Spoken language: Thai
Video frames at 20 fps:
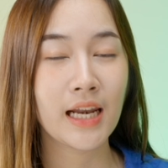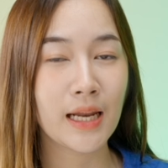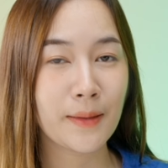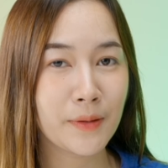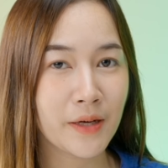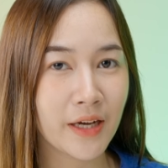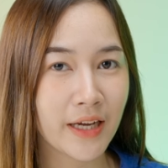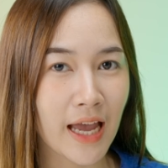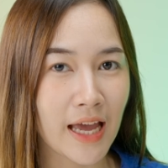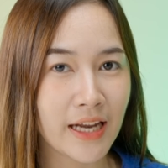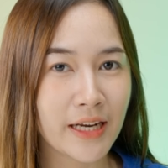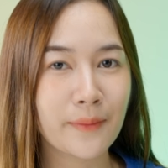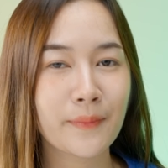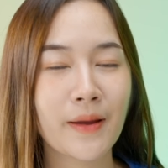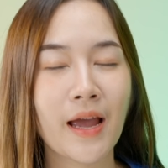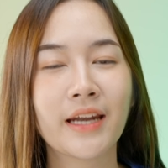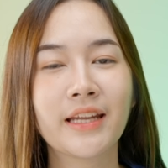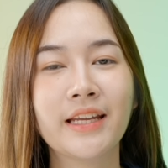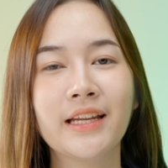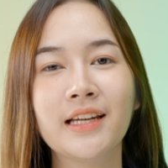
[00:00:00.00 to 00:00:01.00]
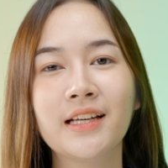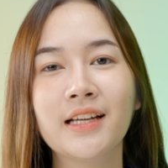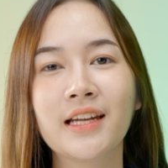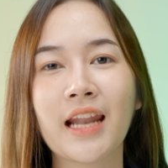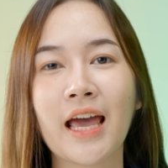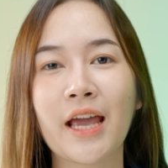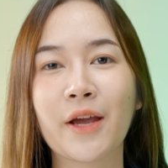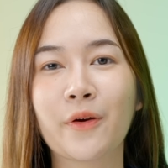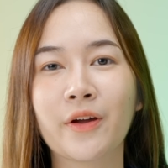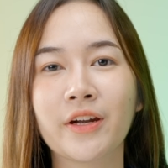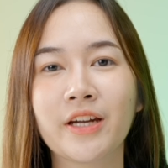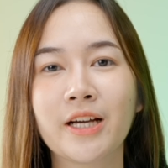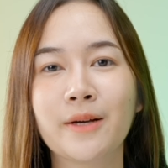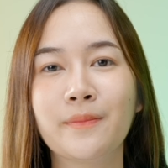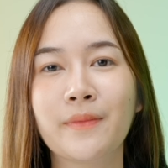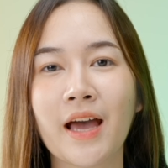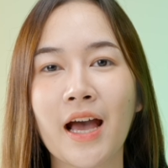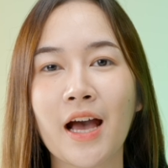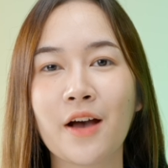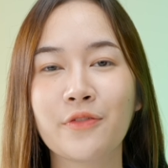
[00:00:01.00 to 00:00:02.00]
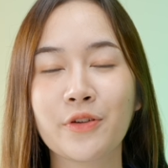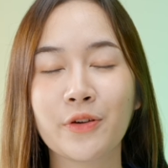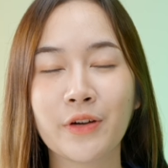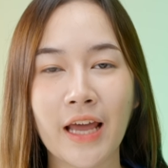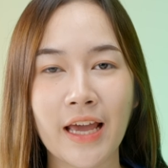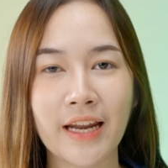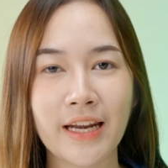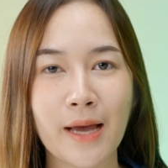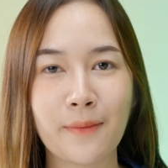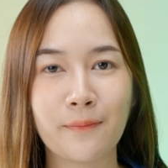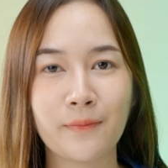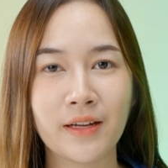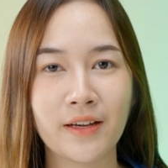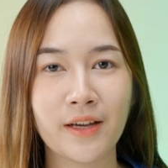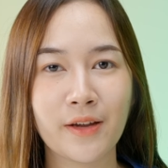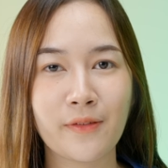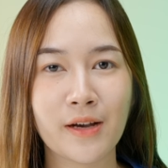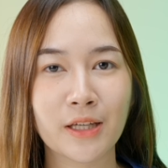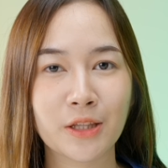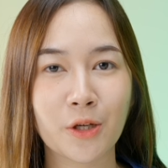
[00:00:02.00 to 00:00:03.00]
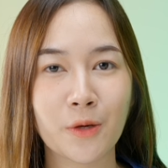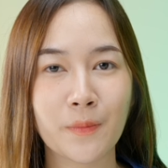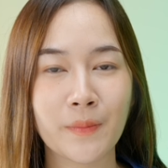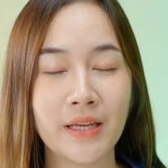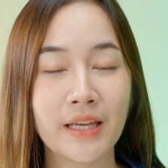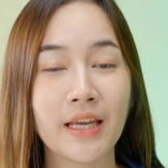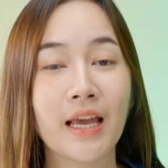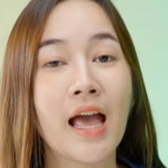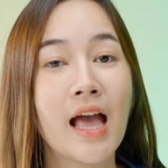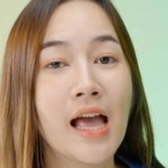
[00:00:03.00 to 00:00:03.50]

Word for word: และเพื่อการทำงานที่ลื่นไหลกว่าเดิมนะคะ ฟิวแนะนำเลยว่าต้องมี